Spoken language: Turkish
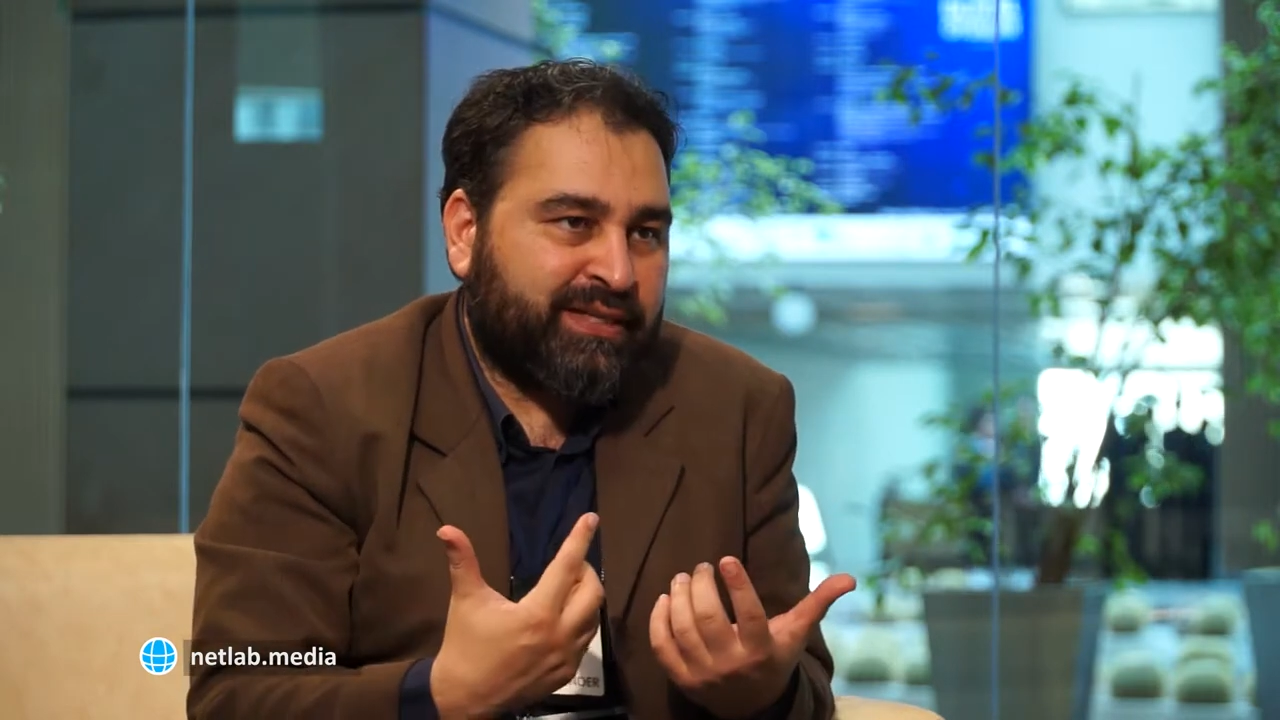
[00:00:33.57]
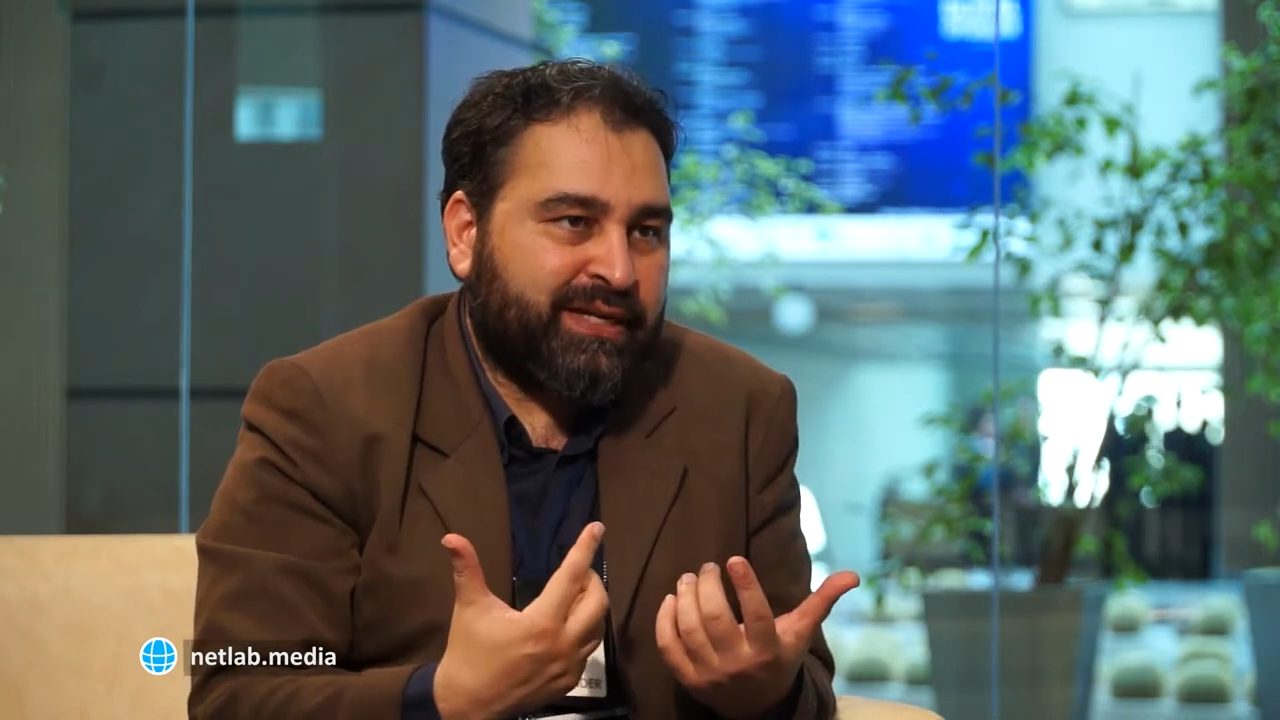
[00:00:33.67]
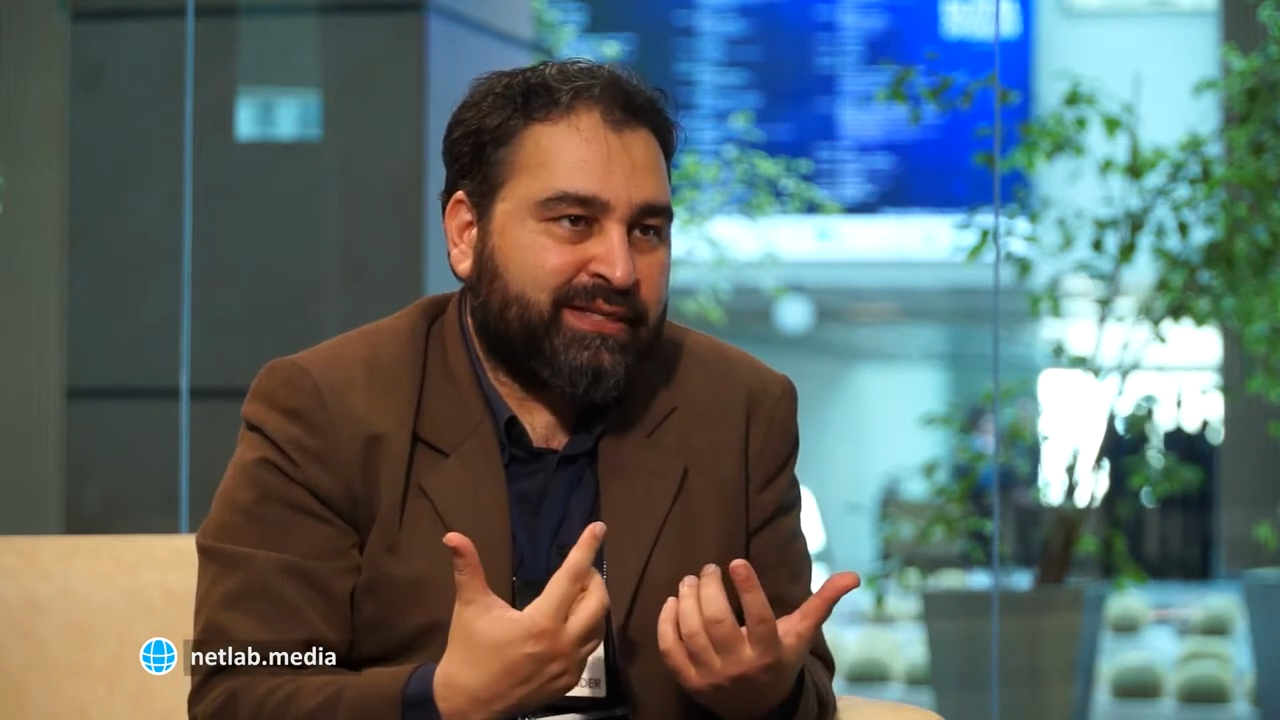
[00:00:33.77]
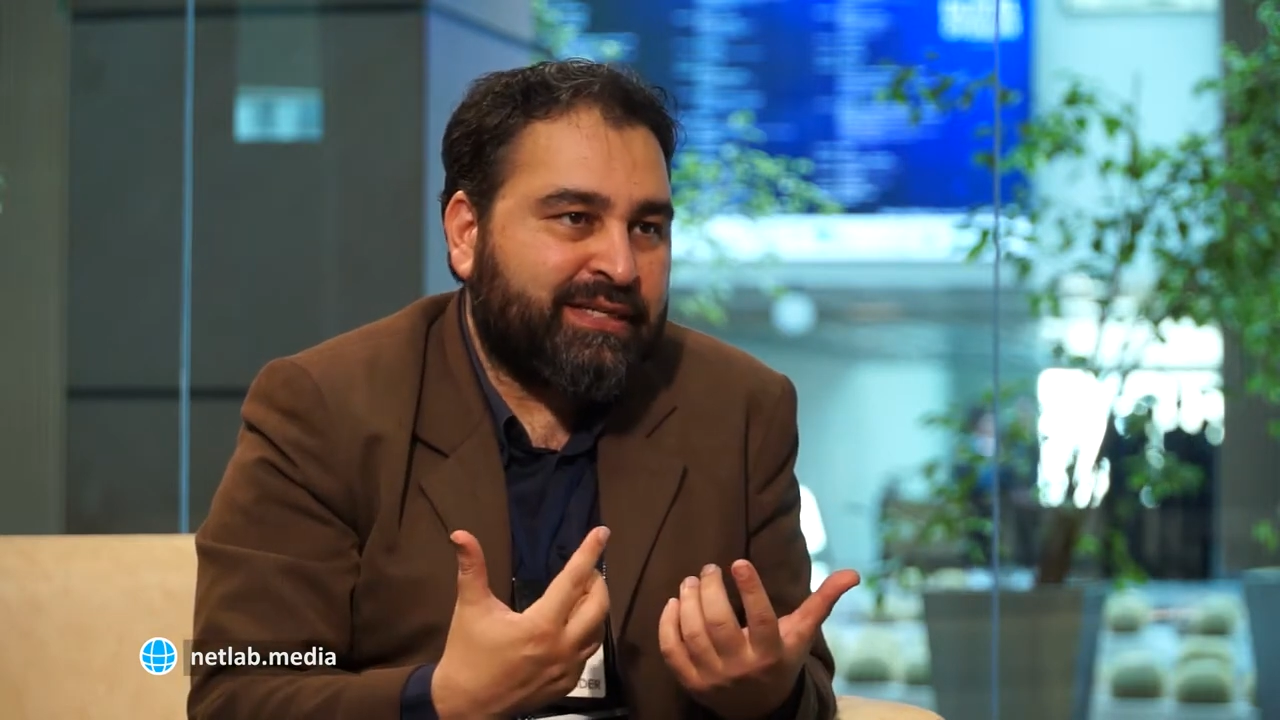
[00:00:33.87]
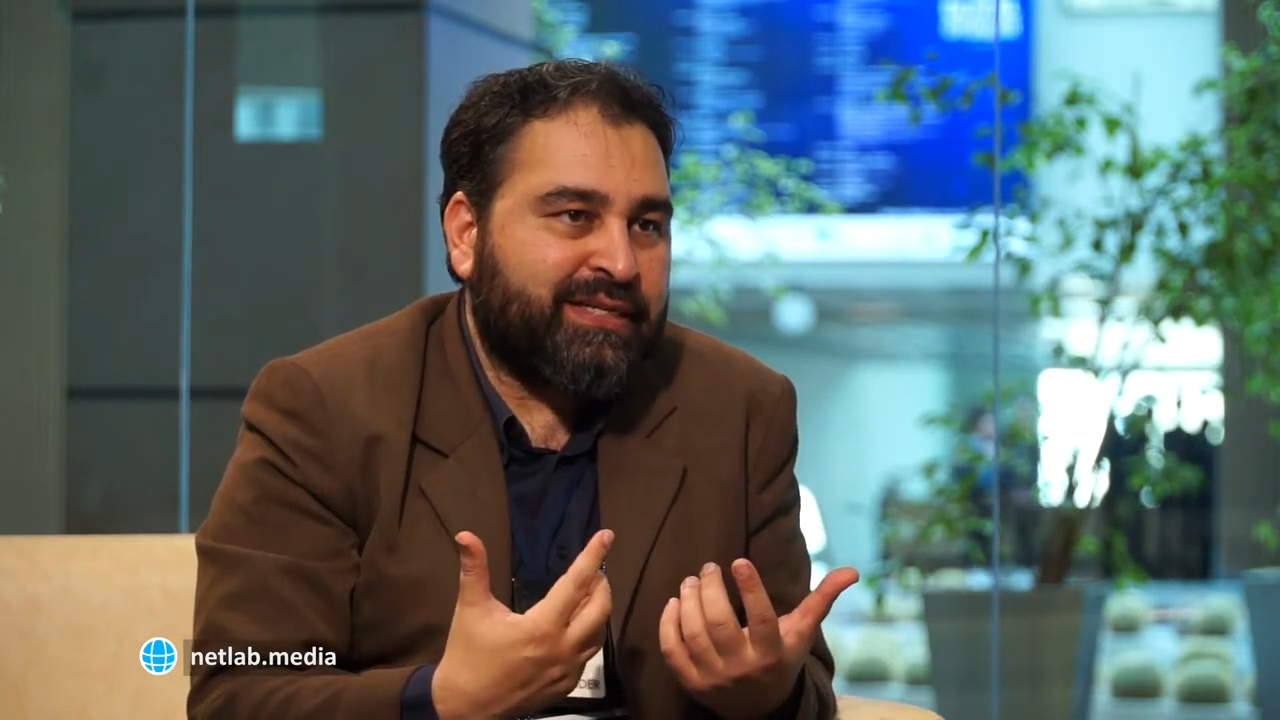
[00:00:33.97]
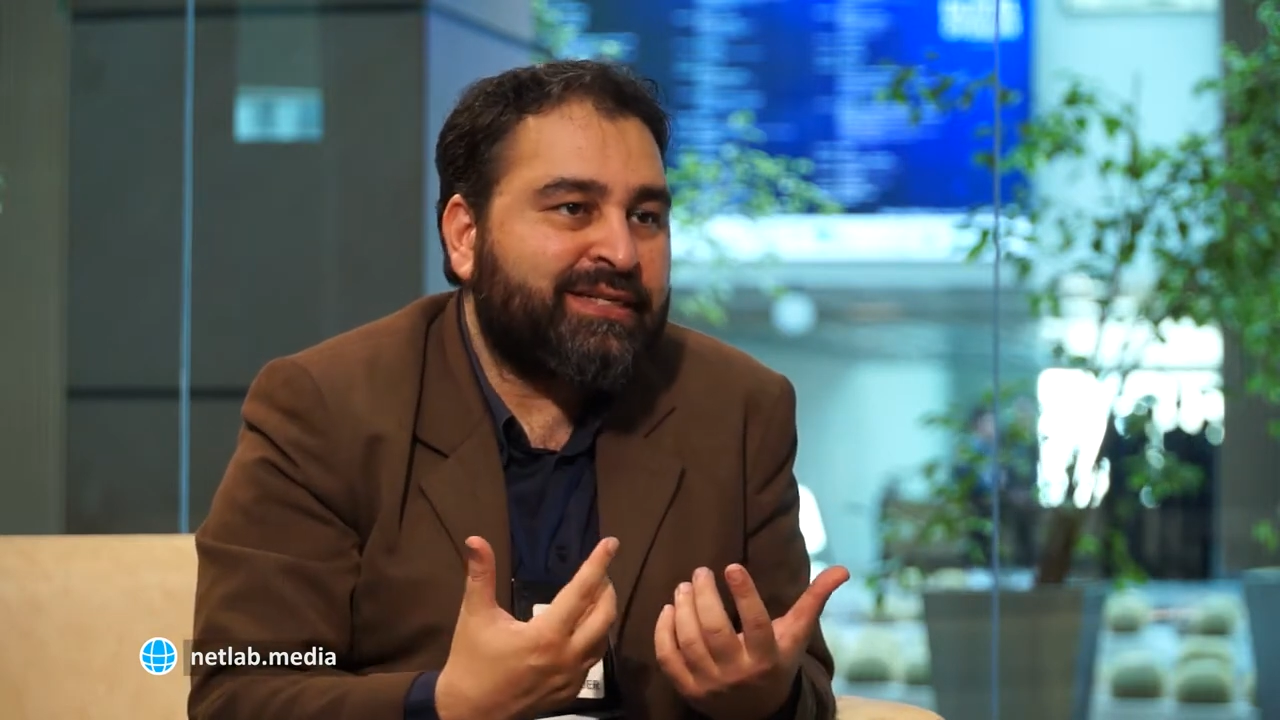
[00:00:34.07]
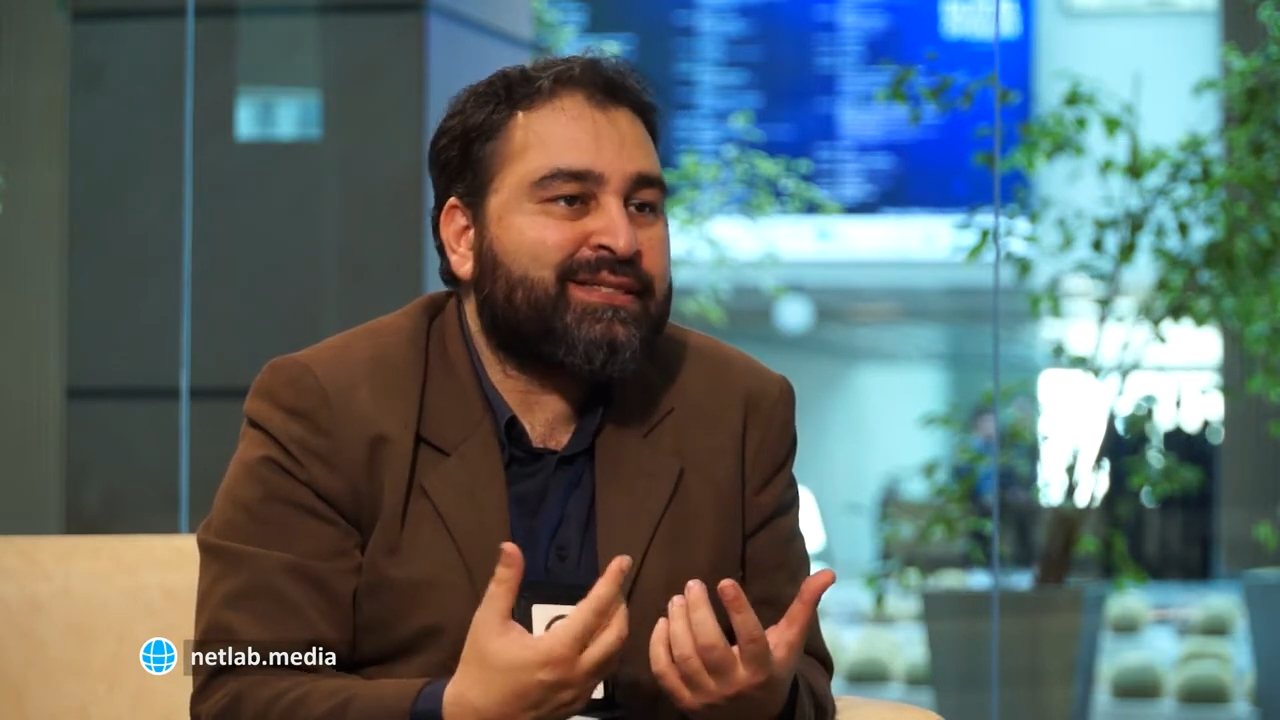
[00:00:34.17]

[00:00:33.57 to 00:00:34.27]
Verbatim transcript: gerektiğini,